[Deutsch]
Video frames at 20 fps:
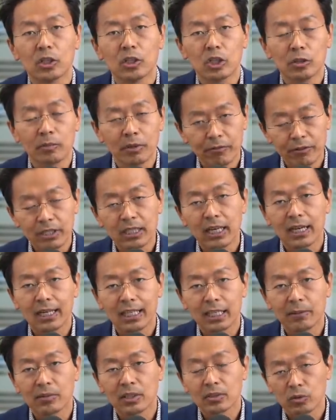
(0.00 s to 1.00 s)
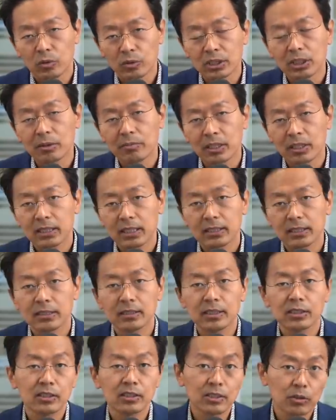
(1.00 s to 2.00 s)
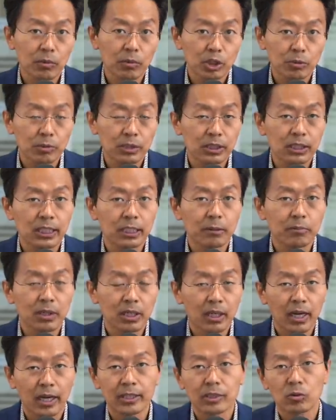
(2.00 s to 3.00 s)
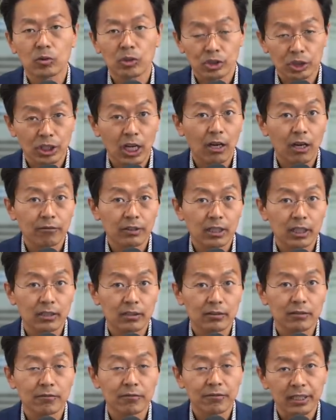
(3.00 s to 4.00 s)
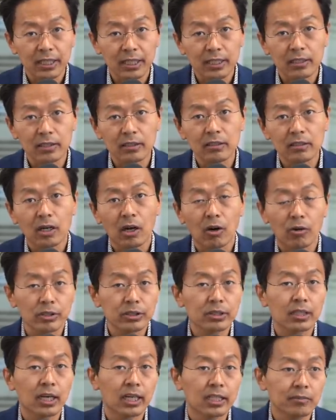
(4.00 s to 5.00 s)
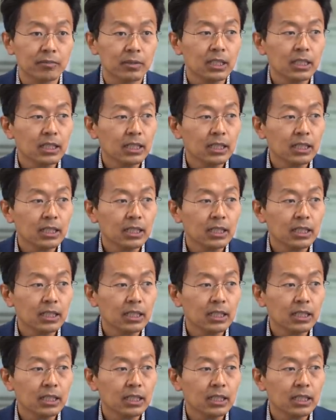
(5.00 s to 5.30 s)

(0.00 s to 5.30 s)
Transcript: immer wieder erleben, dass unsere Mandanten, die sich zum Beispiel gegen Beleidigungen oder Straftaten wehren, aus einem